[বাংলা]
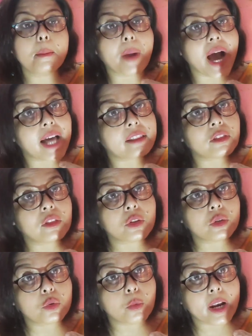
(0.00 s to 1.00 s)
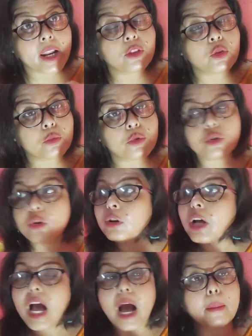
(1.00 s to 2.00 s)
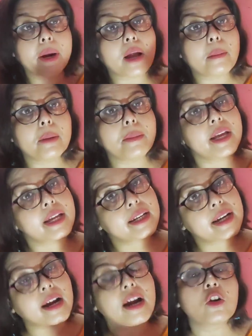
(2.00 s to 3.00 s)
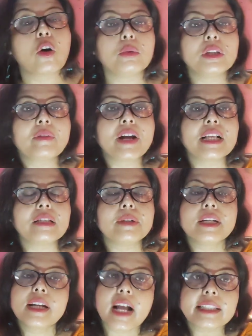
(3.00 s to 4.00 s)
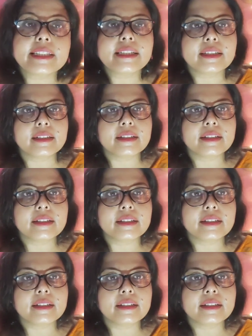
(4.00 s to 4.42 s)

ভাত দুবেলা দুমুঠো আমার আমার মেয়েকে টানার ক্ষমতা আমার হাজবেন্ডের আছে